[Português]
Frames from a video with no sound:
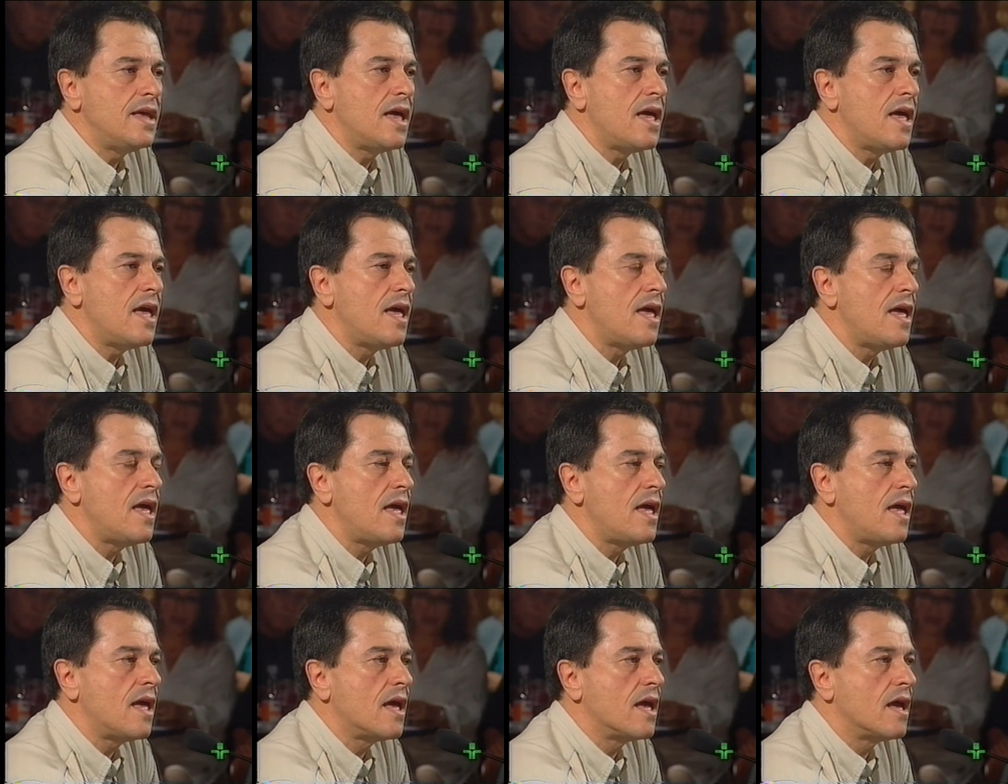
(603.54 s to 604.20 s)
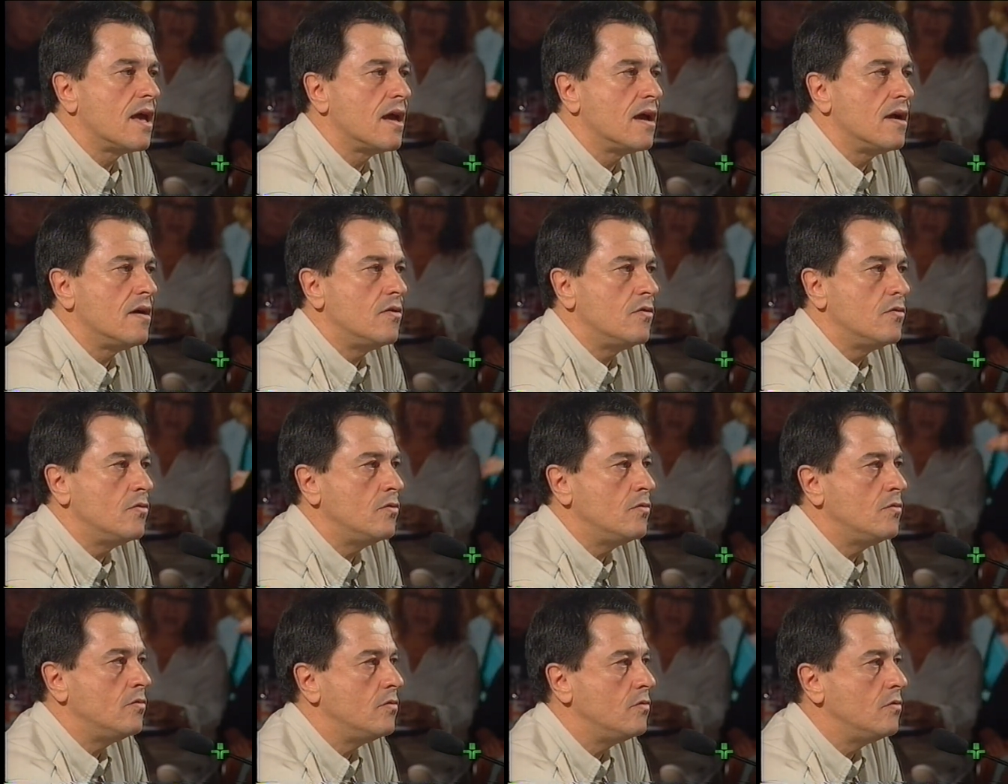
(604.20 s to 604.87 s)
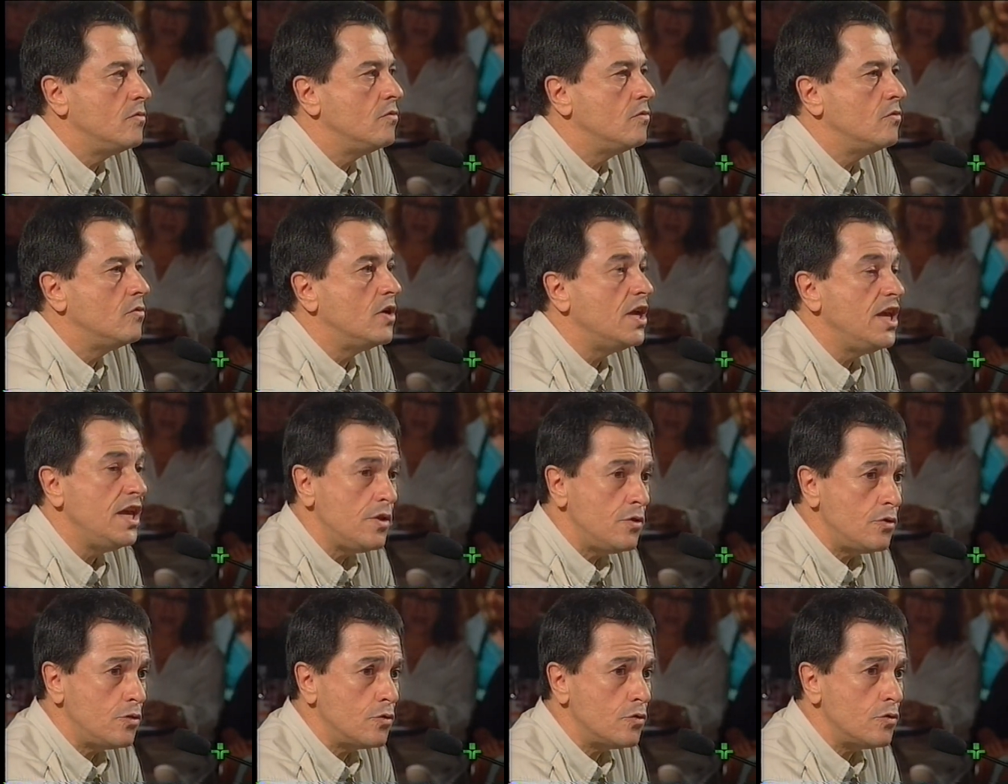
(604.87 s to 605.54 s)
é um
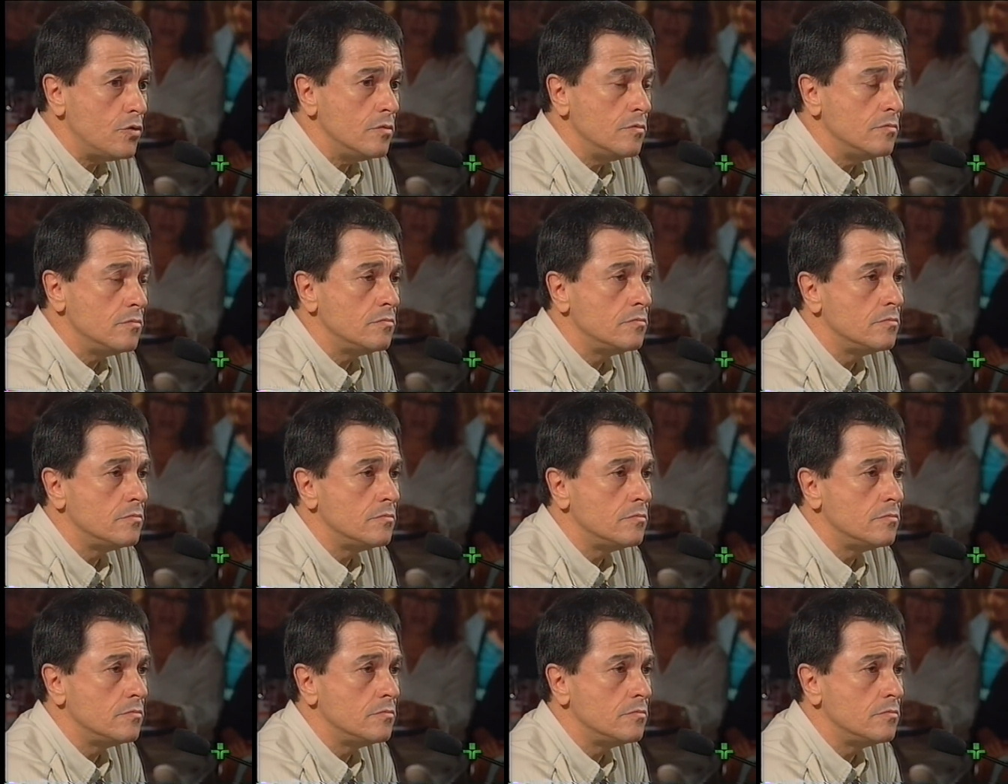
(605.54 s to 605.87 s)
rito,